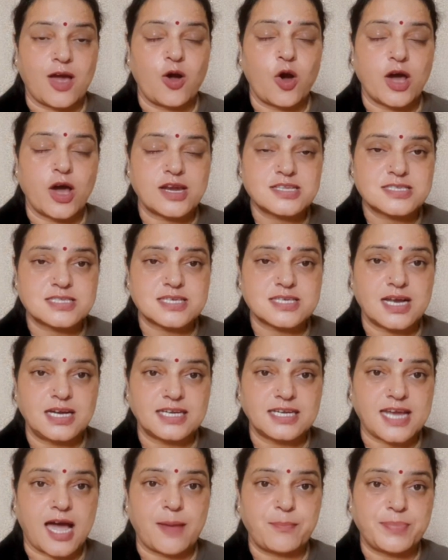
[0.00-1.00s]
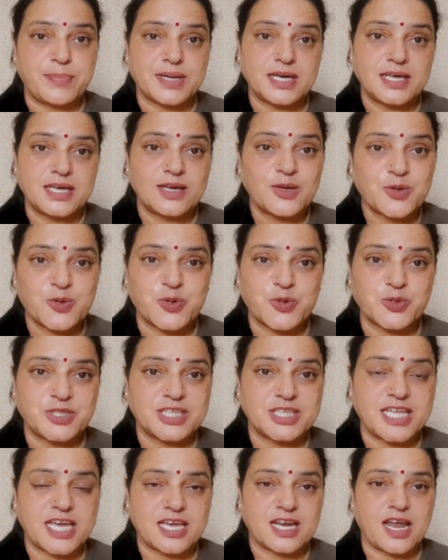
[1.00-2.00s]
और रिजल्ट आप खुद
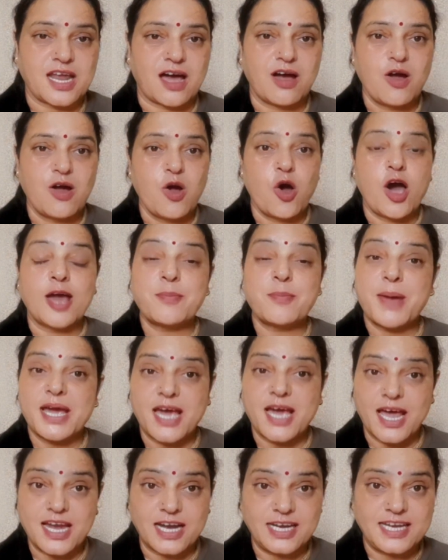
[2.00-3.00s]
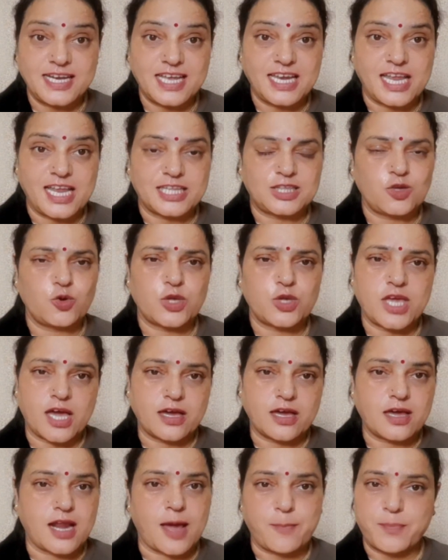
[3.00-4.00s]
देखना और मैं गारंटी लेती हूँ कि
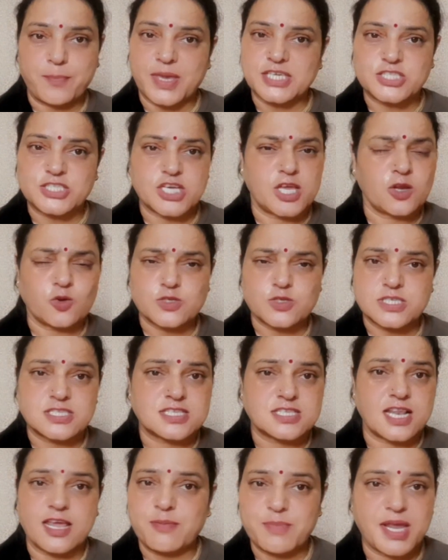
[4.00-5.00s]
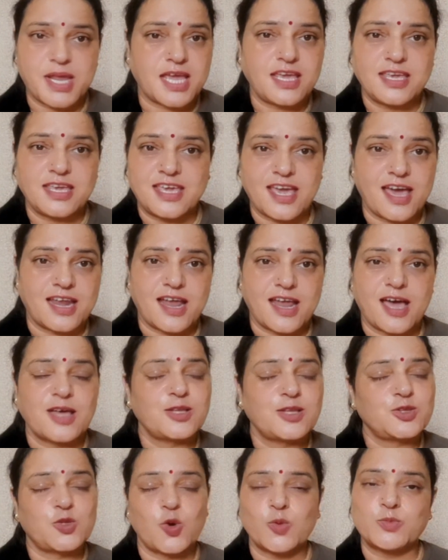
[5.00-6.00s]
अगर आपके चेहरे को स्लिम नहीं किया ना
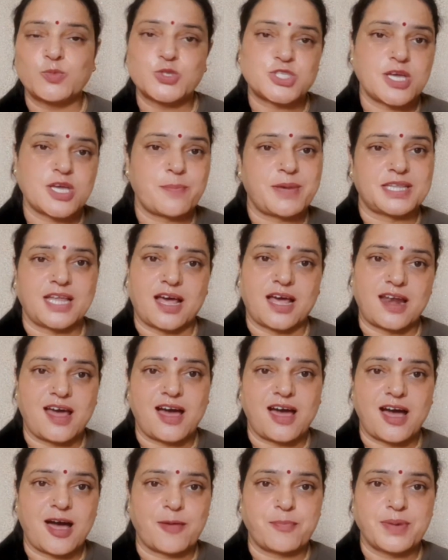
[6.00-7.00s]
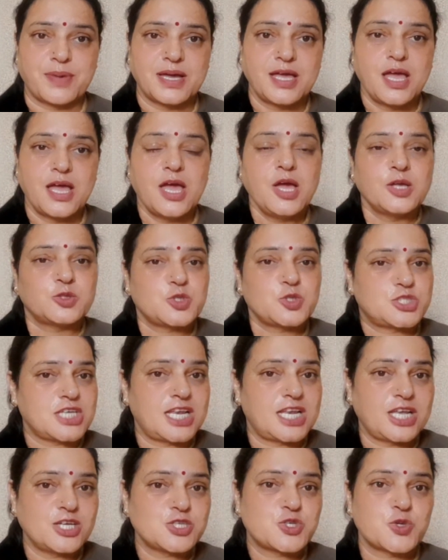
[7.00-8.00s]
तो मुझे बताना आप तो
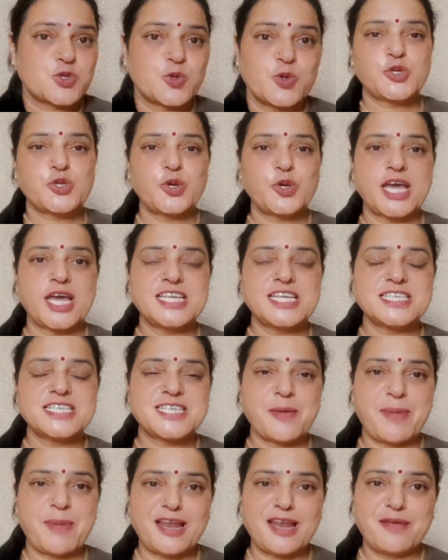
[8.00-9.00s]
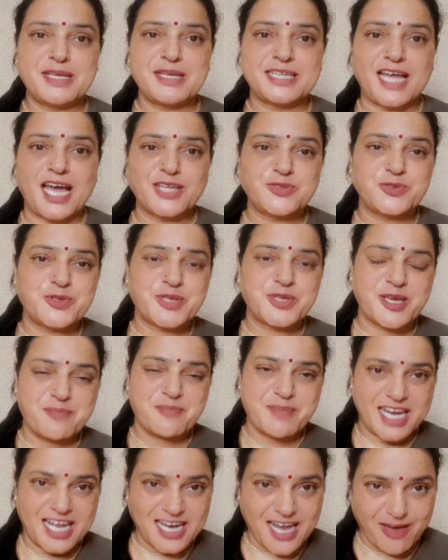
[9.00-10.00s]
चलिए शुरू करने से पहले बता दूं कि
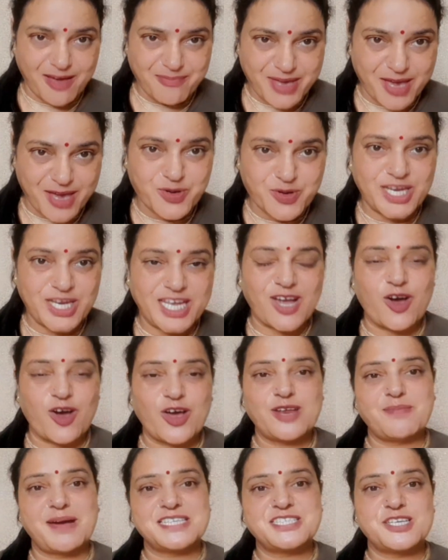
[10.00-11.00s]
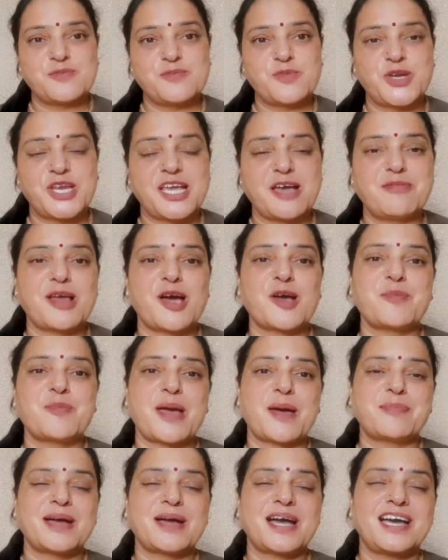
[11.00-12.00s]
मेरा नाम है मोनिका और हिमाचली मोनिका ब्लॉग में
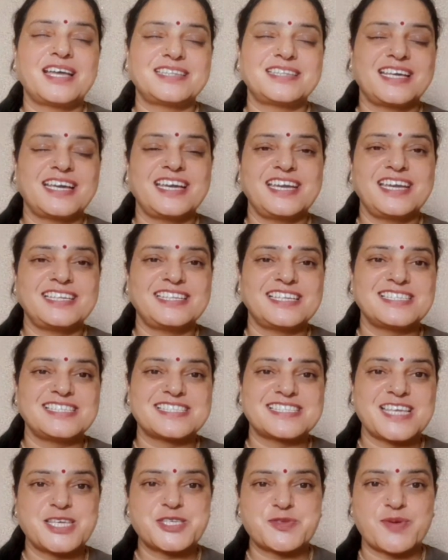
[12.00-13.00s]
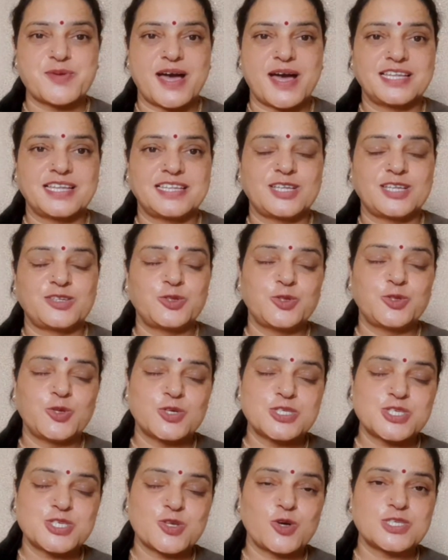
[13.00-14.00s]
आपका आता है दिल से स्वागत है
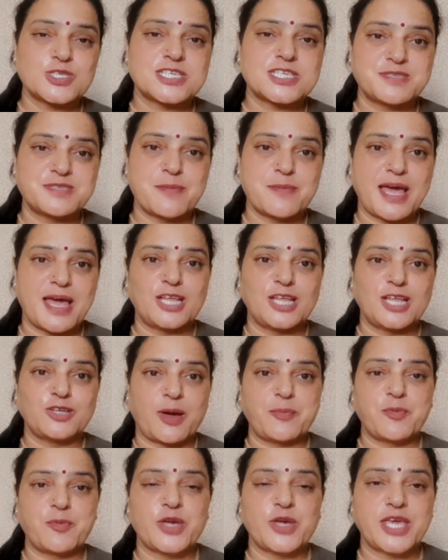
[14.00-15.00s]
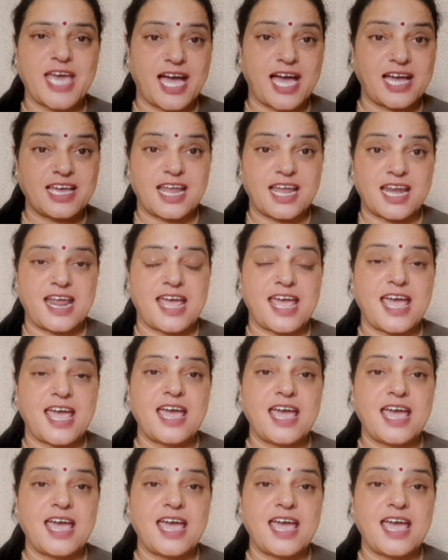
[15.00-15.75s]
दोस्तों सबसे पहले तो आपको क्या करना है